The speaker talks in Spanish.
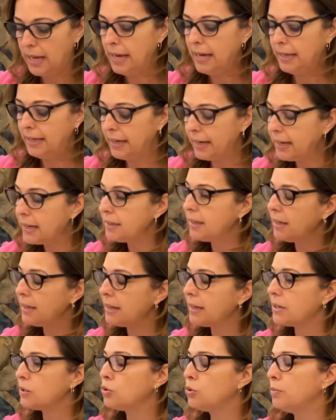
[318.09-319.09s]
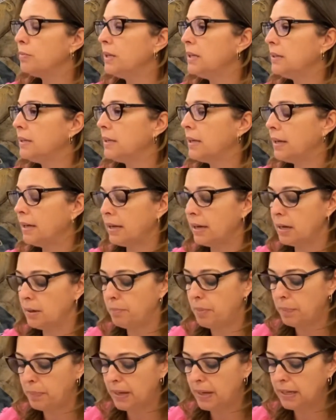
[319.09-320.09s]
Y es que tiene que asumir que en el
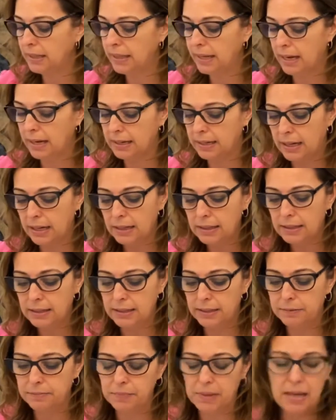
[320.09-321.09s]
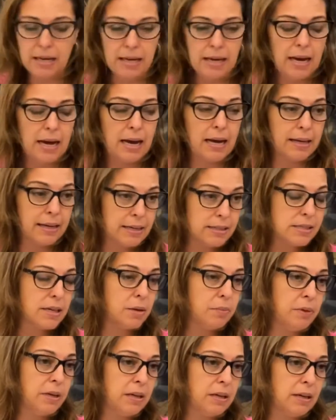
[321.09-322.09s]
papel de alcalde hay que
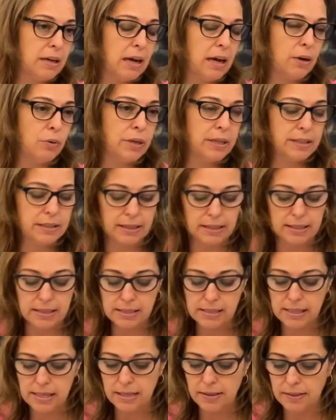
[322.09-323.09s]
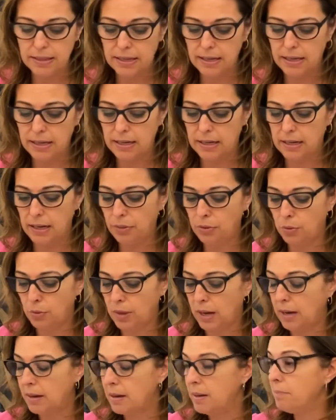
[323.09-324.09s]
servir a los intereses de la
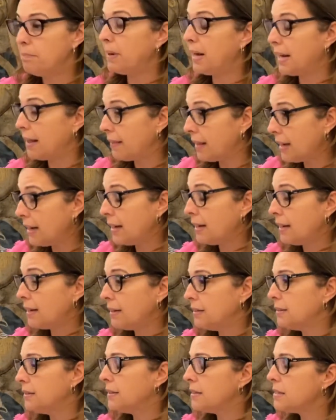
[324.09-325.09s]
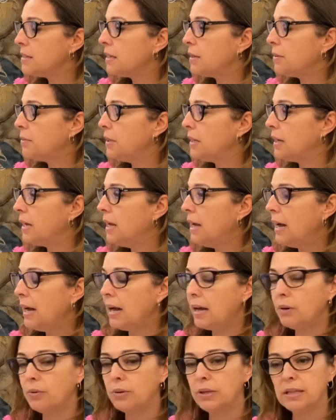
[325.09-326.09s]
ciudad para dejar de servir
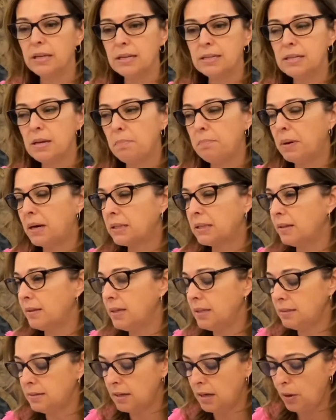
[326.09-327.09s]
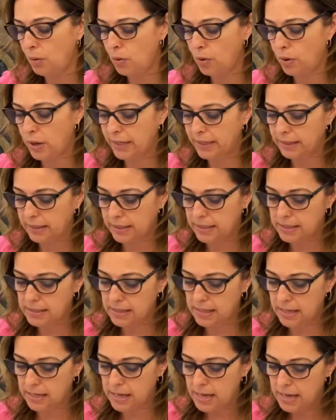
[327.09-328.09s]
a los intereses partidistas o los
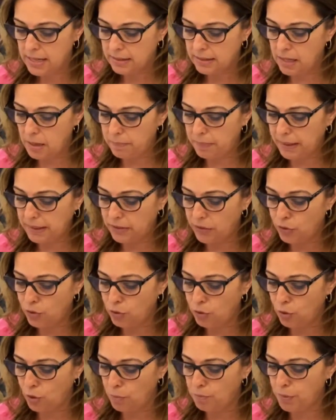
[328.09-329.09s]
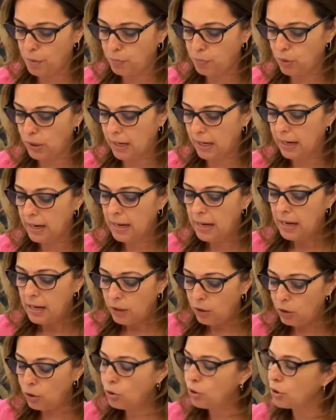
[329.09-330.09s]
intereses del Partido Popular.
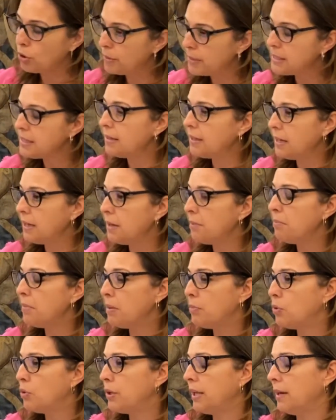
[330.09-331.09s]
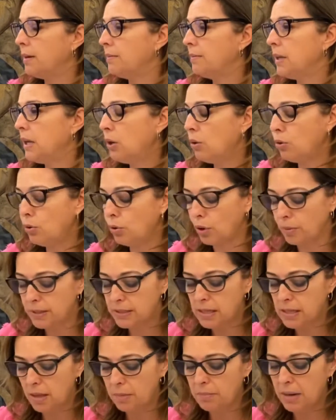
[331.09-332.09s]
Los cordobeses tienen memoria, los
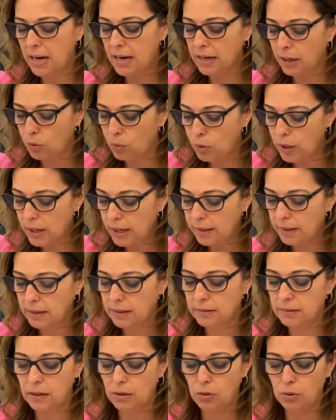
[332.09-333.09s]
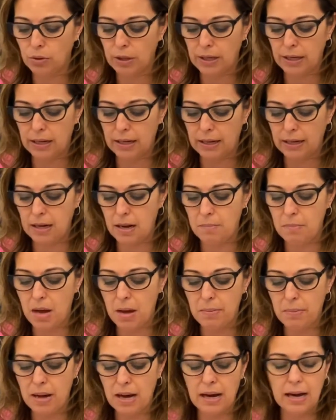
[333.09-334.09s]
cordobeses además recuerdan lo que
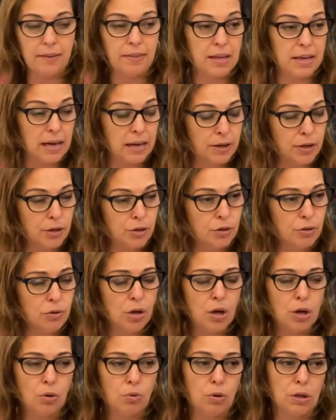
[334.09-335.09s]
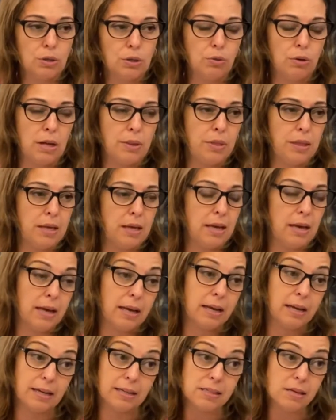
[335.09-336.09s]
reclamaban a diario cuando hace
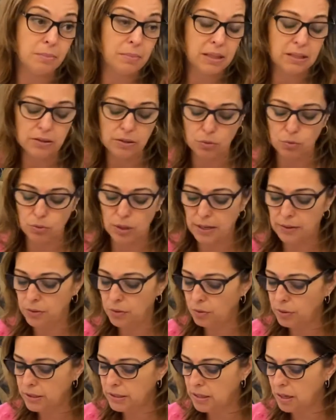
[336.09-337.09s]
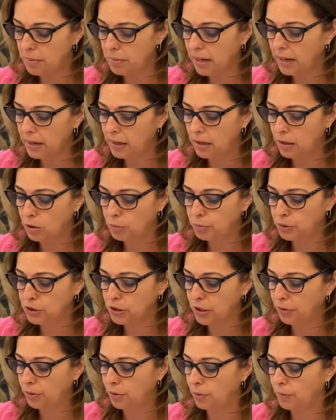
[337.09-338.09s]
escasamente un año estaban en la
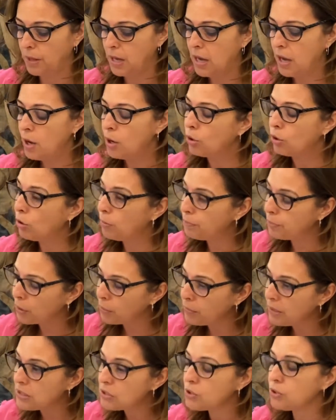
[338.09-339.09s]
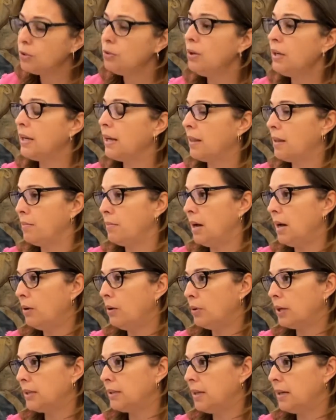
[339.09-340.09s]
oposición. Compromiso que además
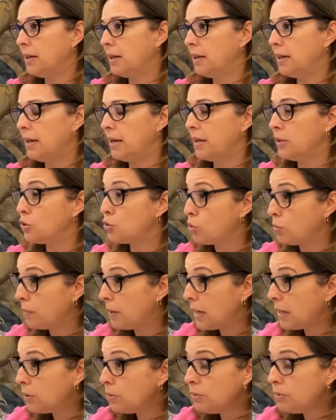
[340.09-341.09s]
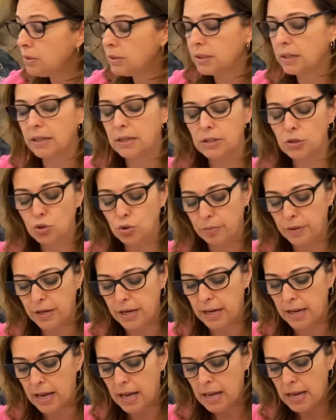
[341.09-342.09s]
ahora tiene en su mano, tiene
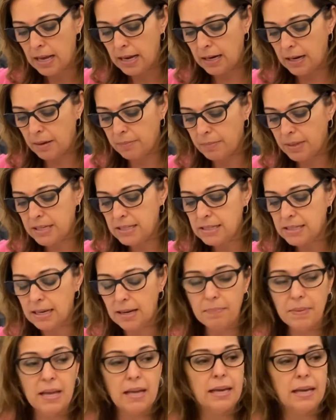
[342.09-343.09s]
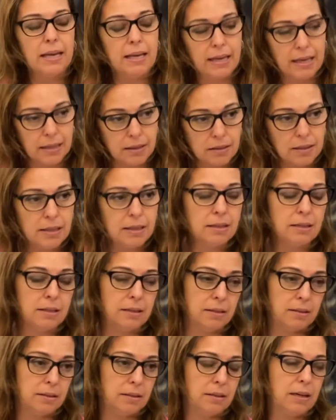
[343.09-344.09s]
sobre la mesa y que
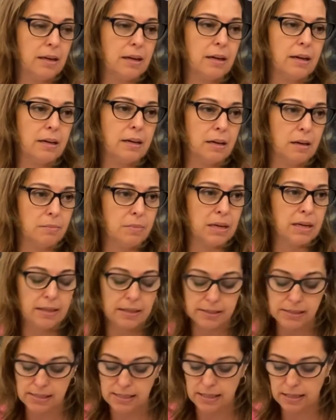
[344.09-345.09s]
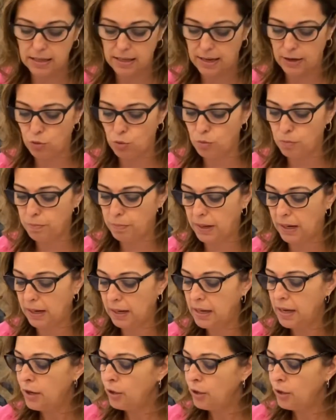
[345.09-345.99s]
tiene que reclamar que se cumplan.